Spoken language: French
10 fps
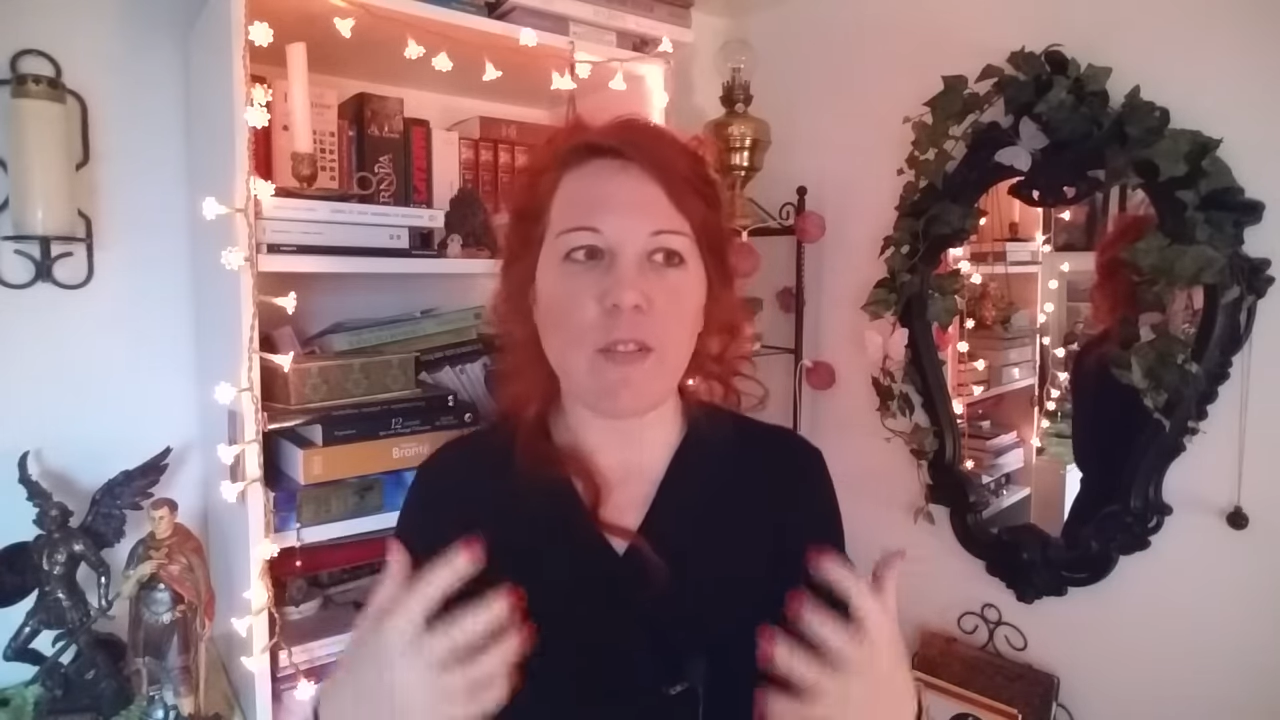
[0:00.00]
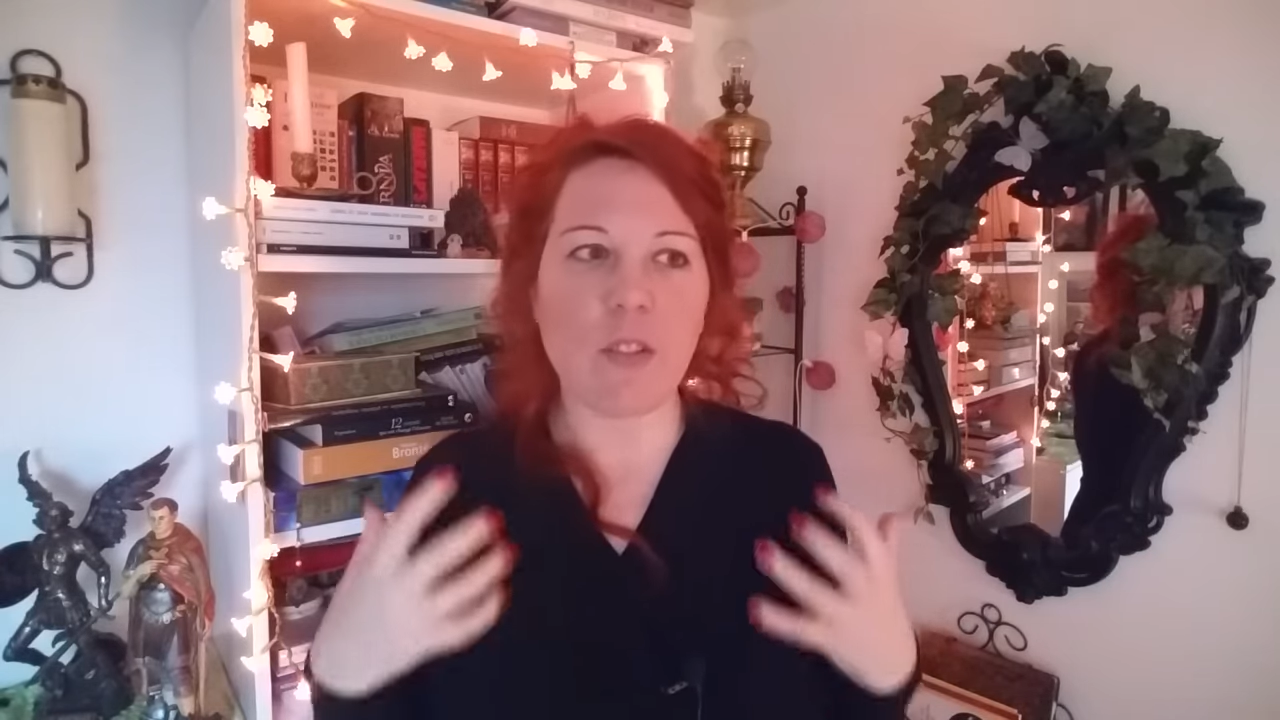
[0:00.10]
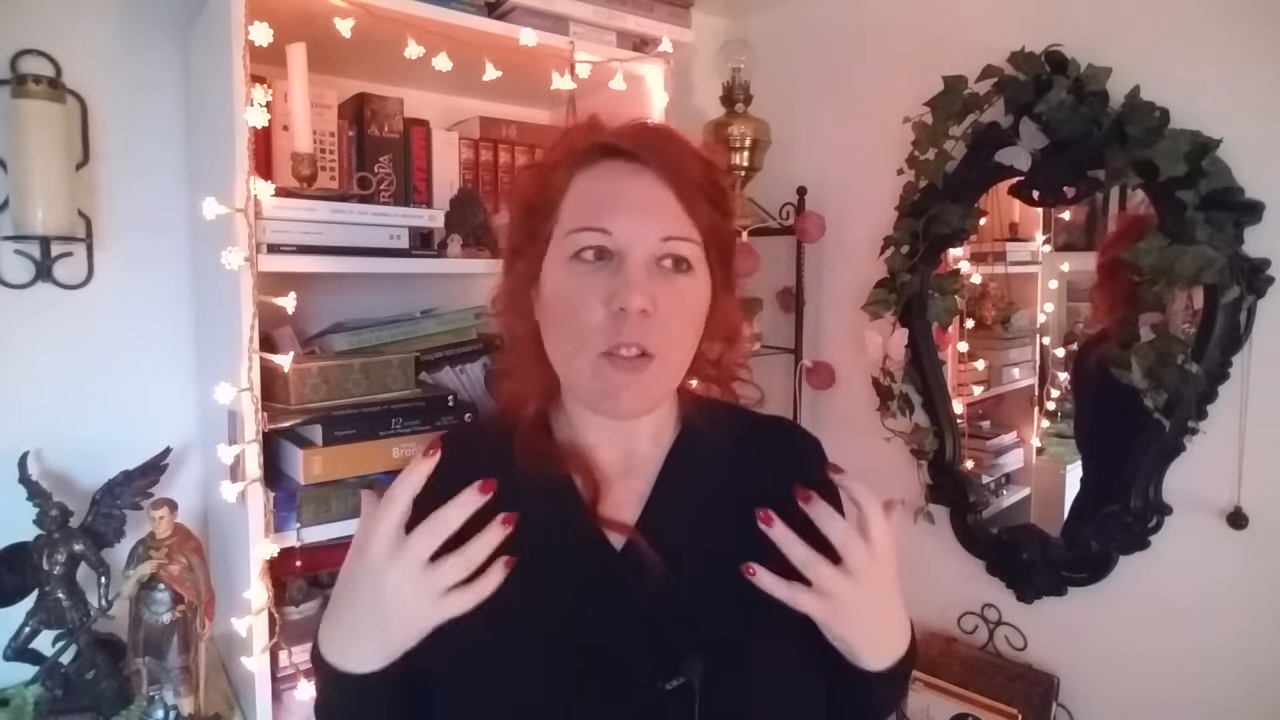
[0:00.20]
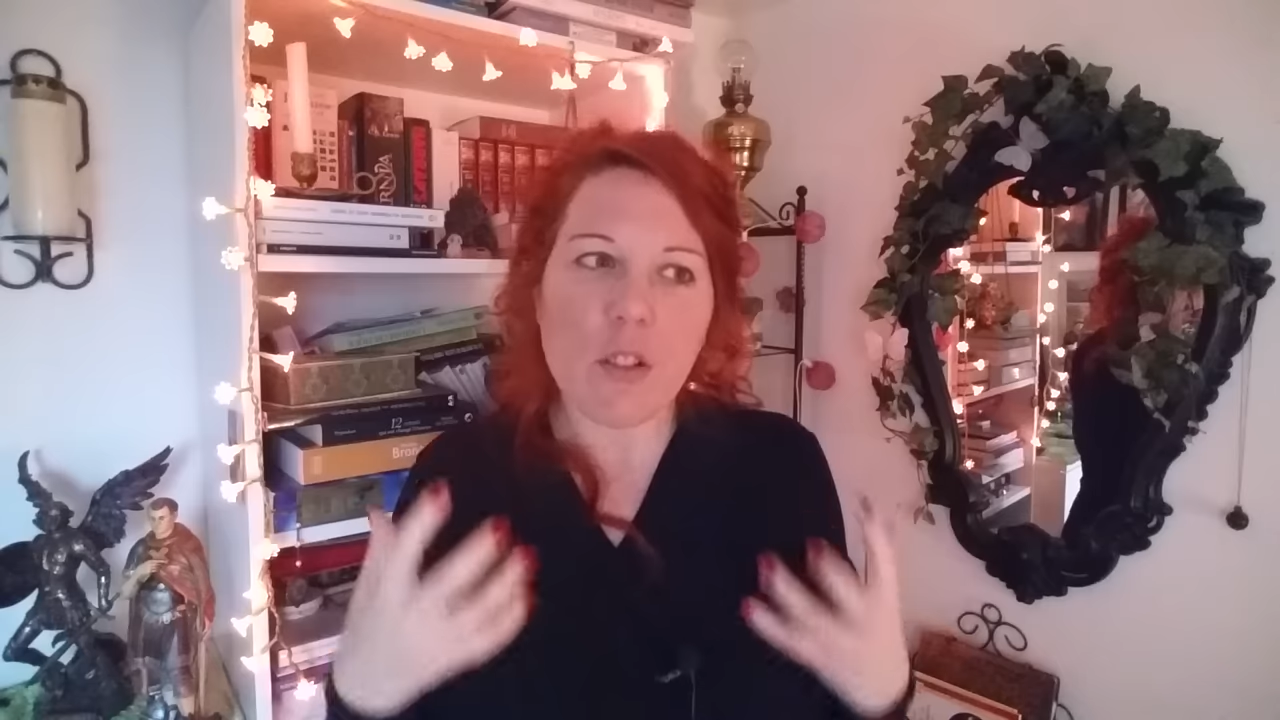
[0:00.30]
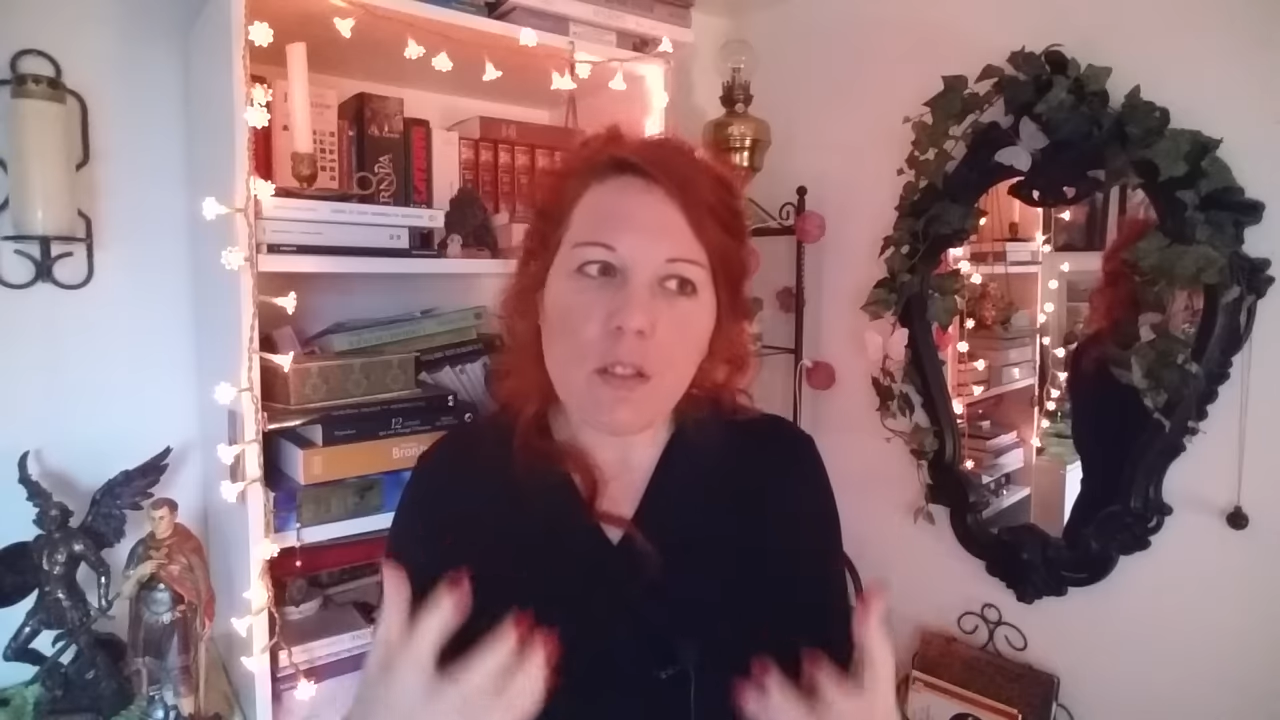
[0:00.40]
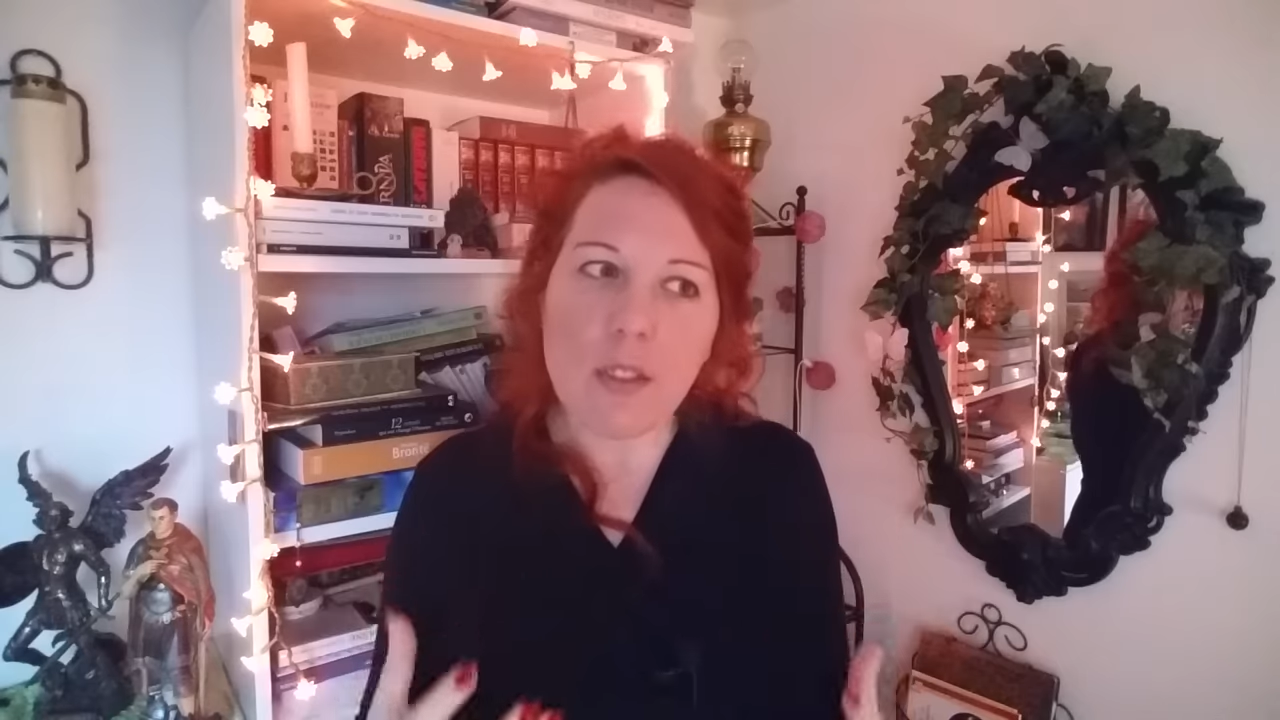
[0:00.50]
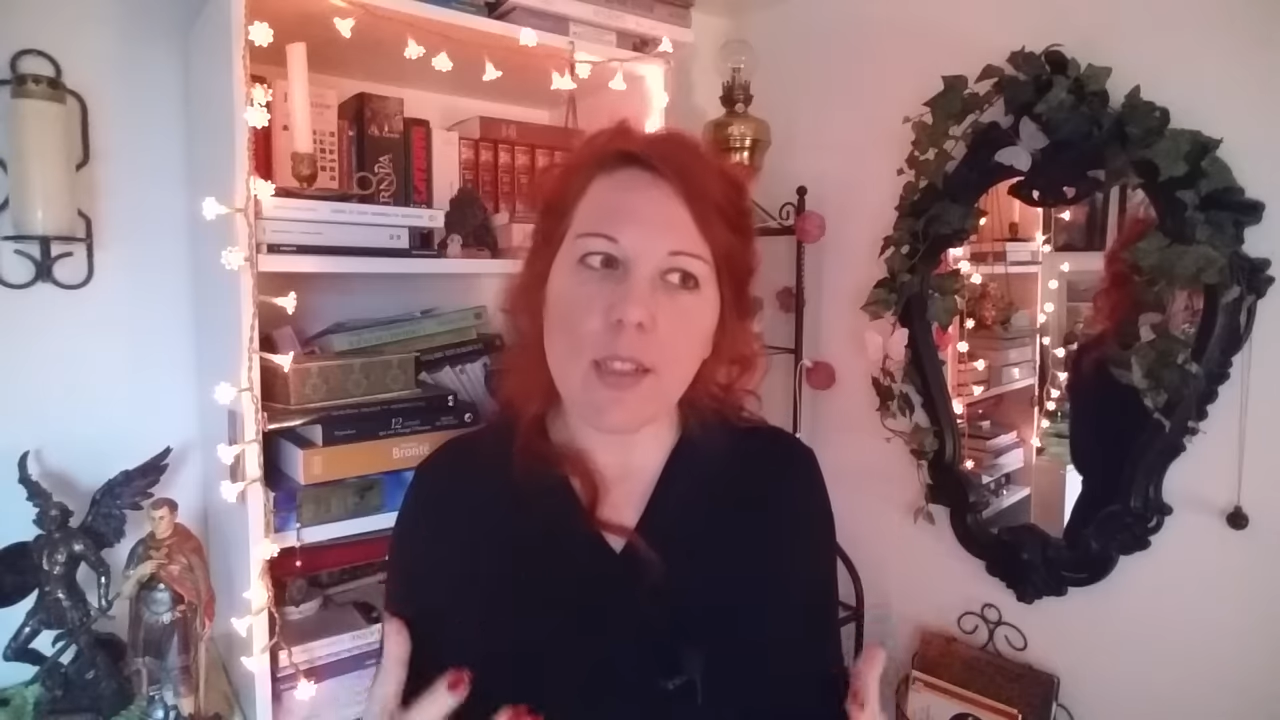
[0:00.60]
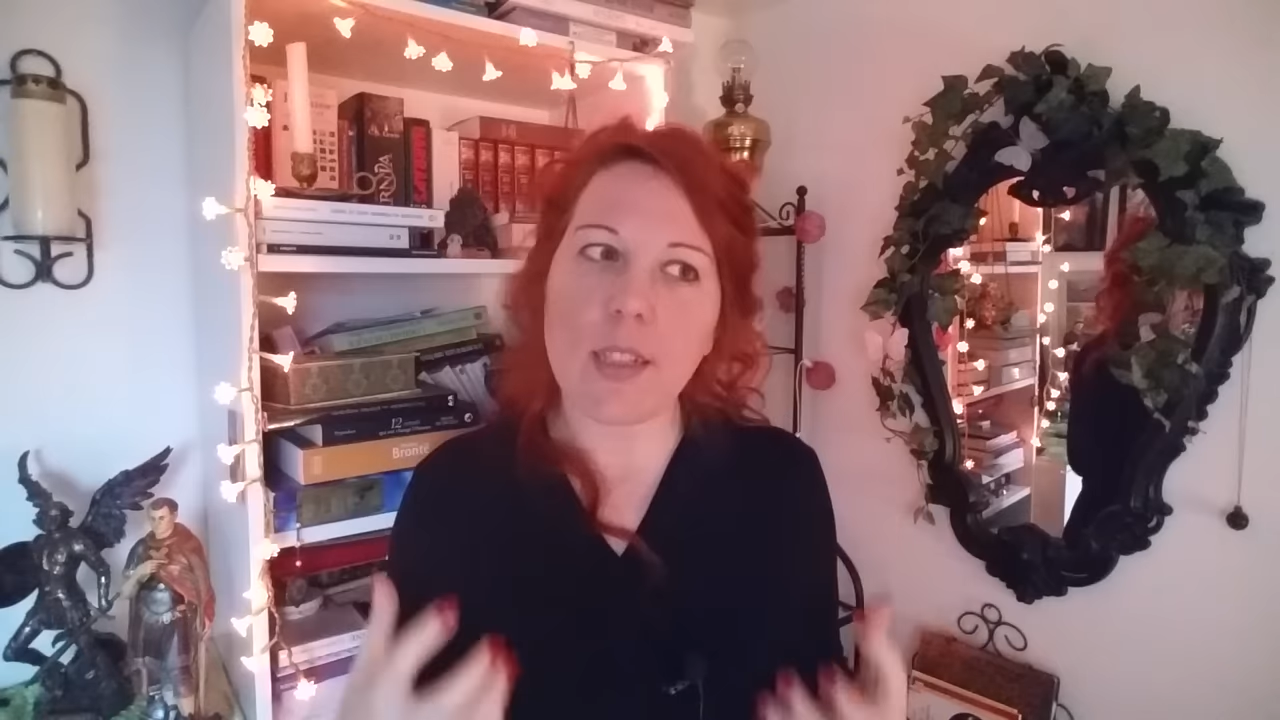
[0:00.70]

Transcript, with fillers: vengeance,